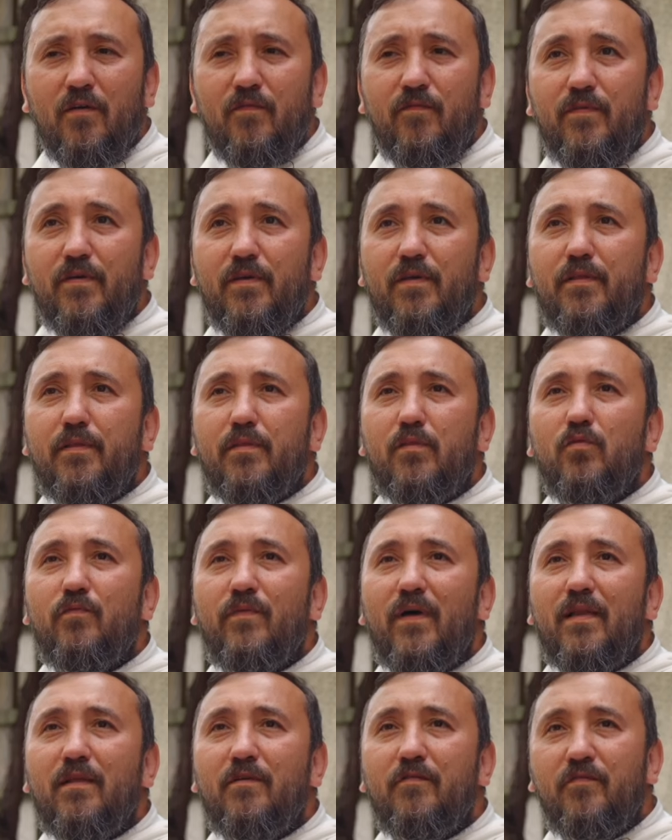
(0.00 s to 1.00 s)

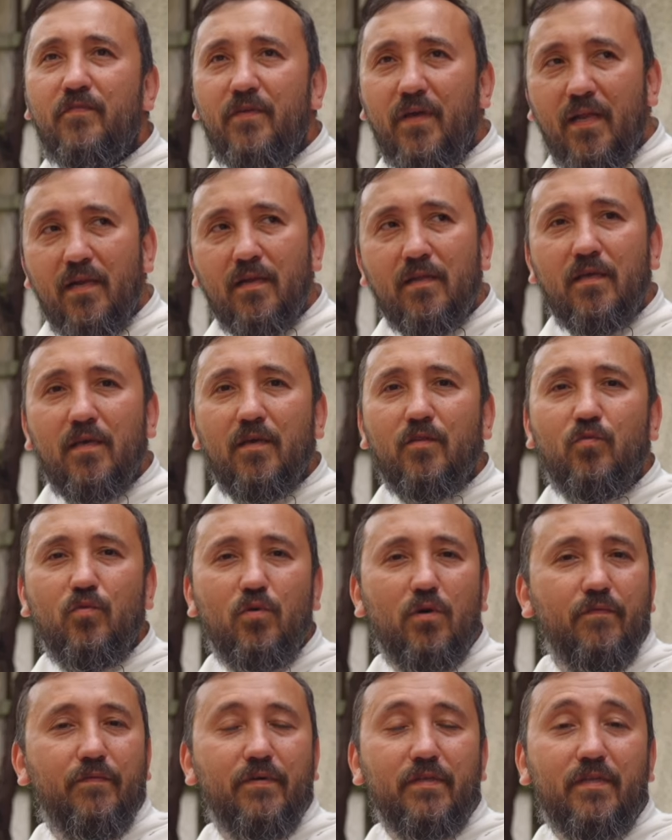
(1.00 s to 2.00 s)
wysnuwali wielkie
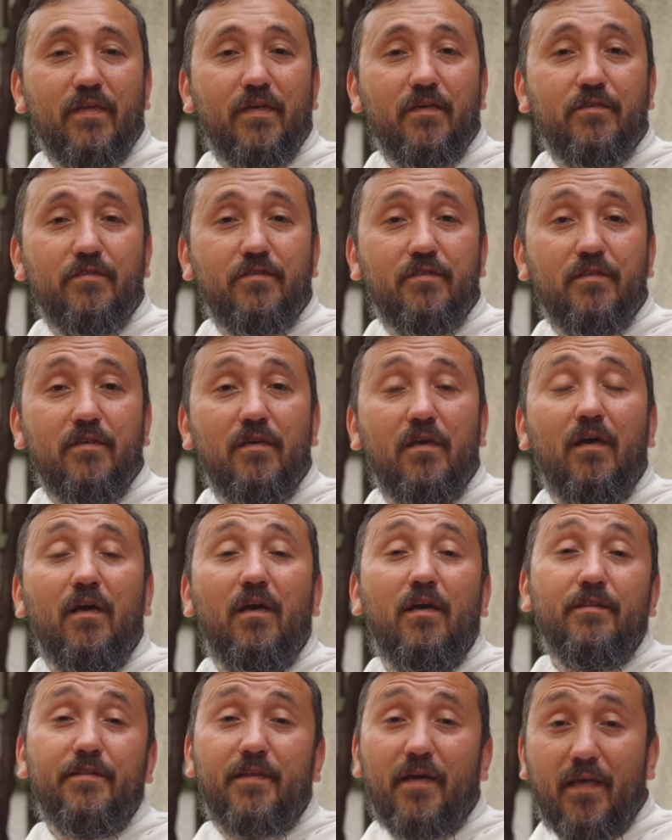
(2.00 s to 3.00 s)
duchowe treści,
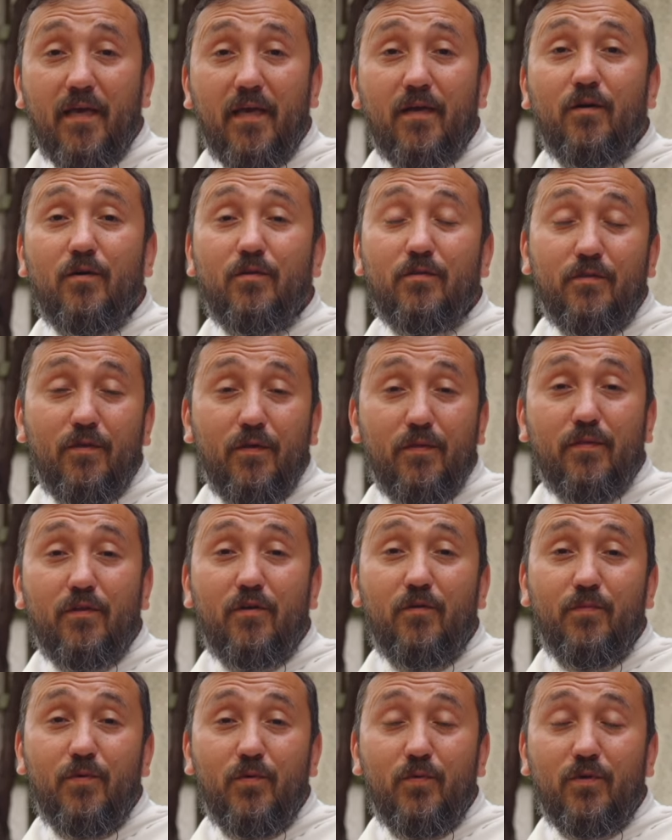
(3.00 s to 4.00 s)
tak jak on to
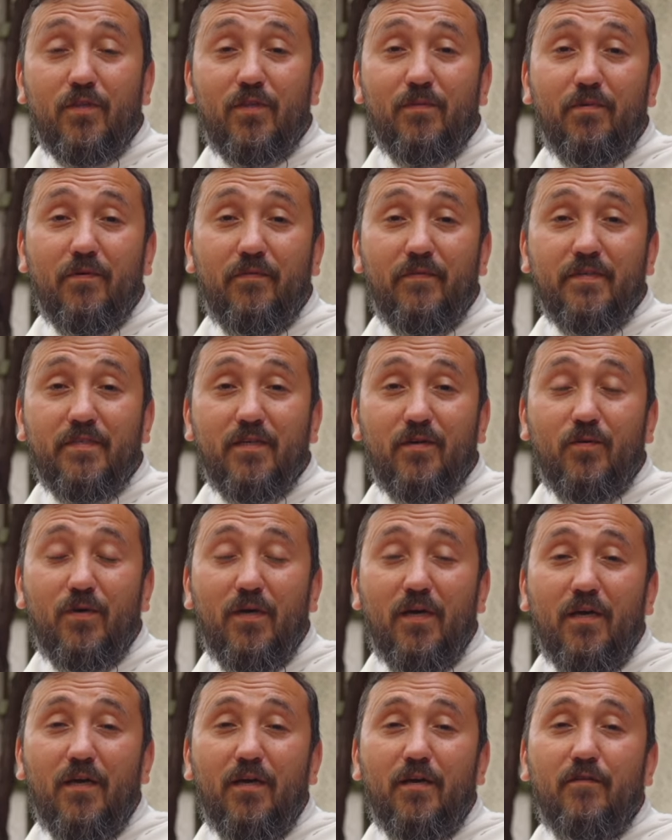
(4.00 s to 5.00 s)
zrobił, gdy powiedział:
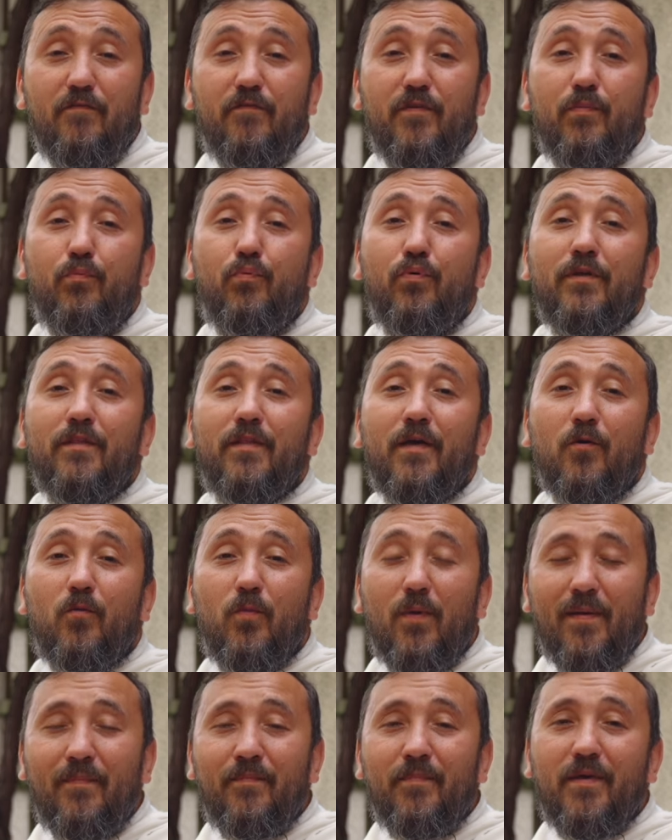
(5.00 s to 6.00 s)
Wypłyń na
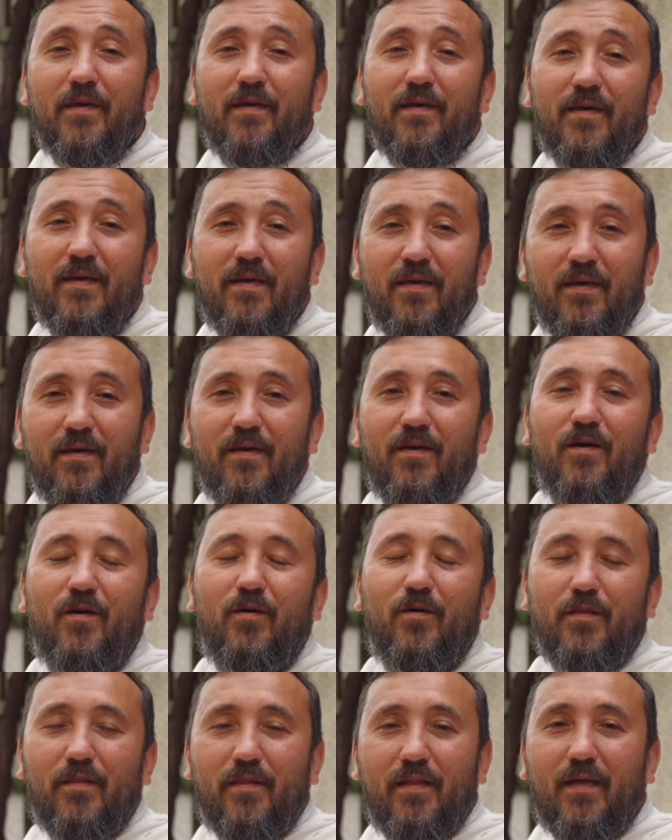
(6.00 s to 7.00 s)
głębie,
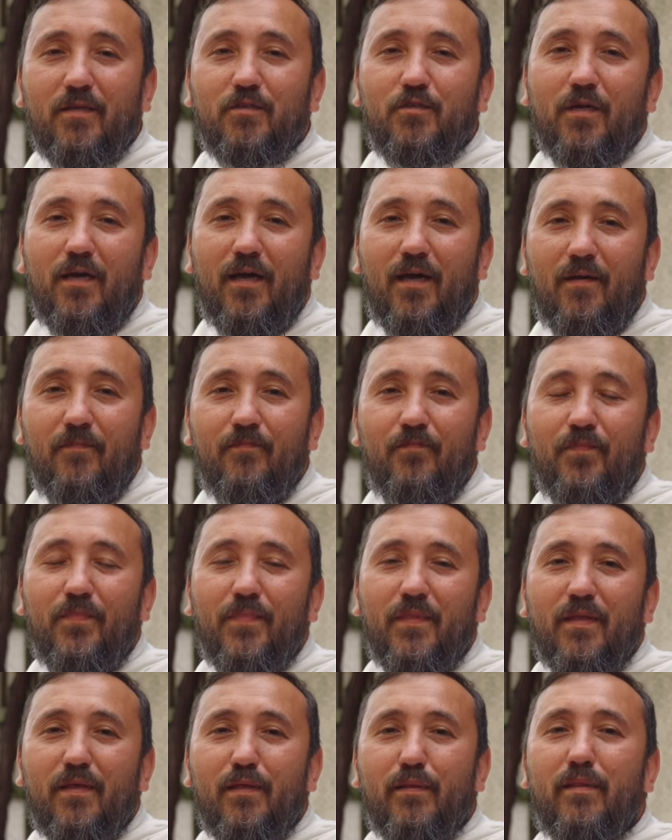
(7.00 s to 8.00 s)
oznacza
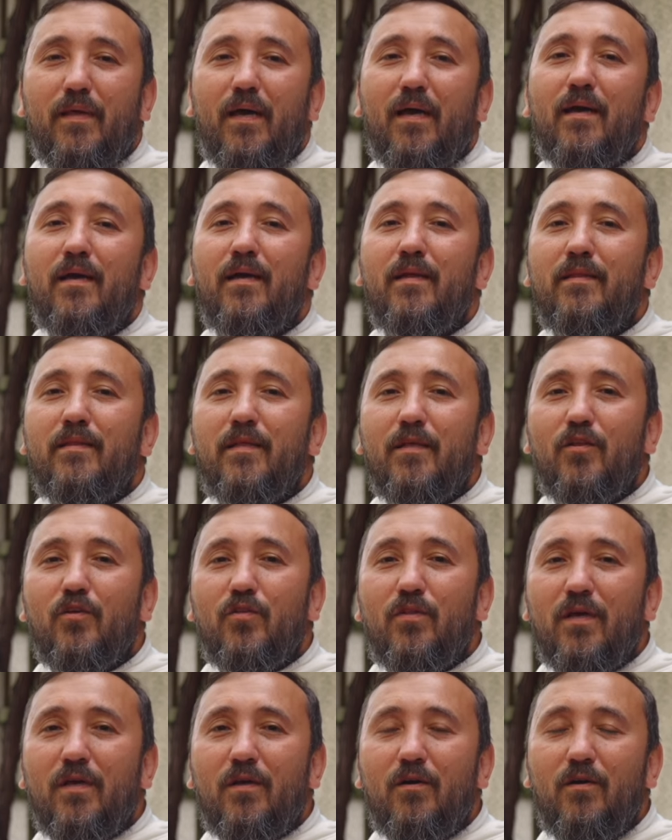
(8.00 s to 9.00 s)
zachętę do
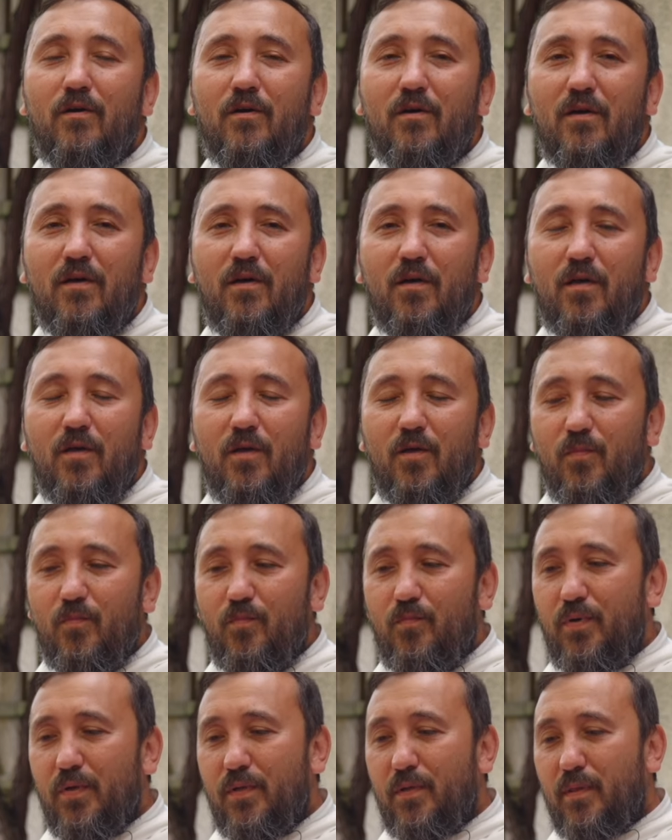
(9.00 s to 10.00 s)
tego,
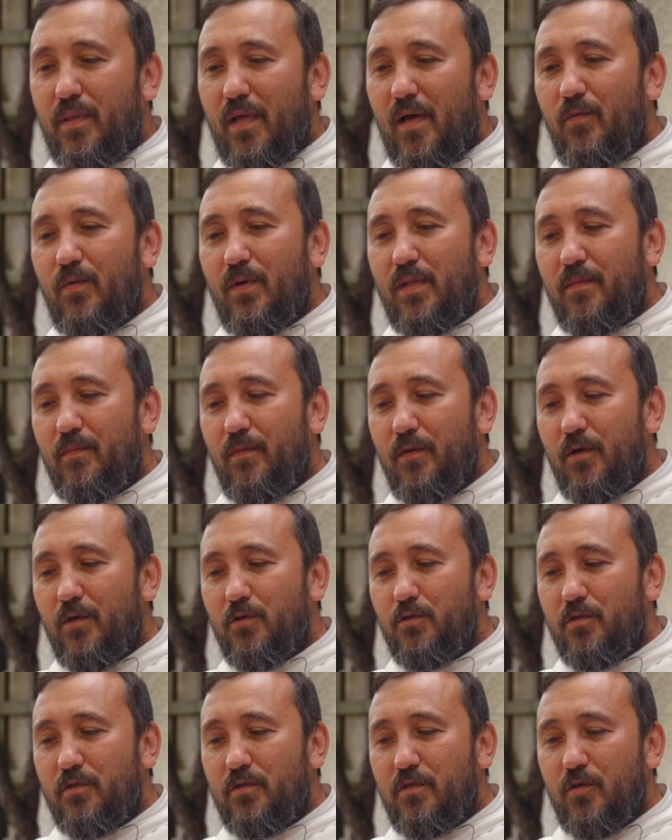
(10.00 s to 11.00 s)
by całe swoje
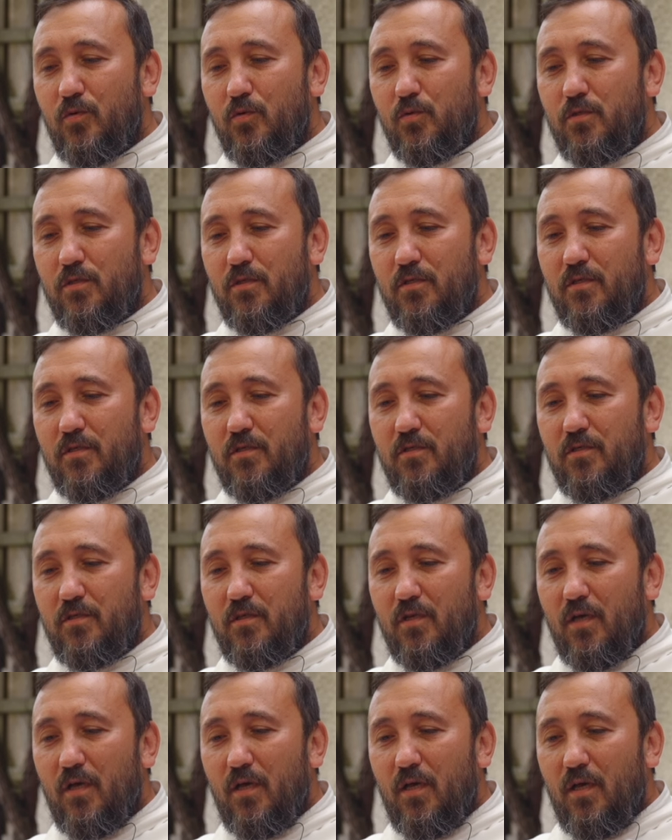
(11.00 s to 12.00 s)
życie uczynić
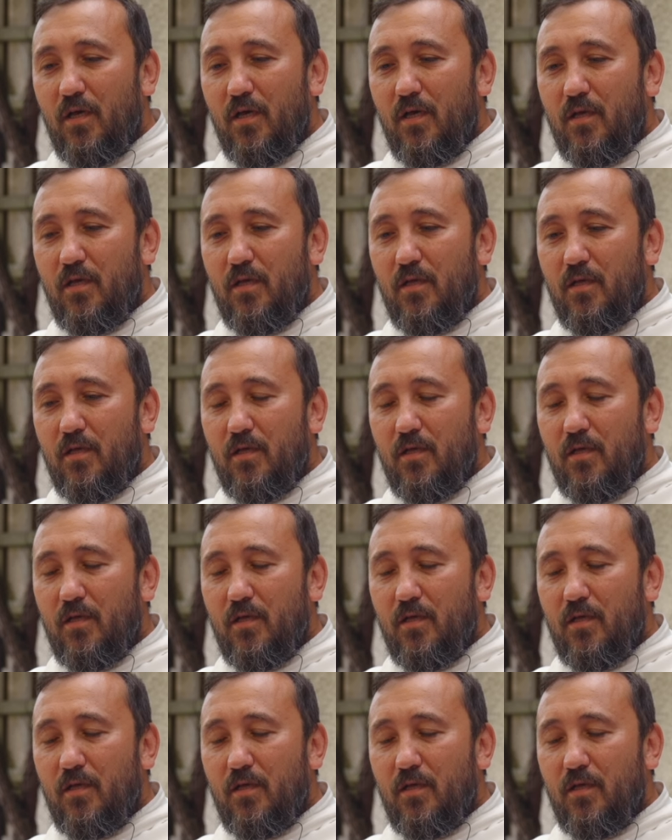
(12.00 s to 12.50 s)
y,